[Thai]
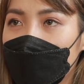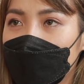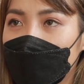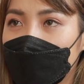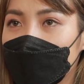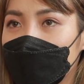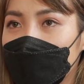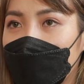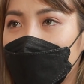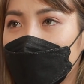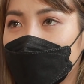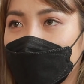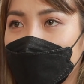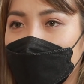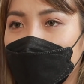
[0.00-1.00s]
เหมือนพา
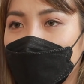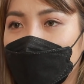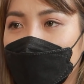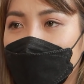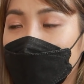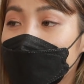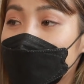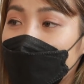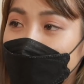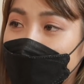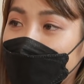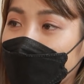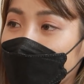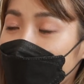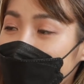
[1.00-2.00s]
ทีมรักษา
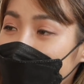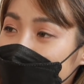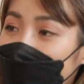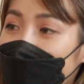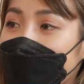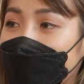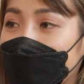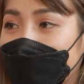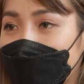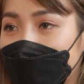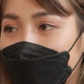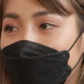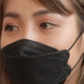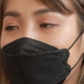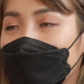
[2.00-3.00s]
แชมป์ให้ได้
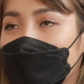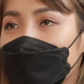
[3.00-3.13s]
เนี่ยค่ะ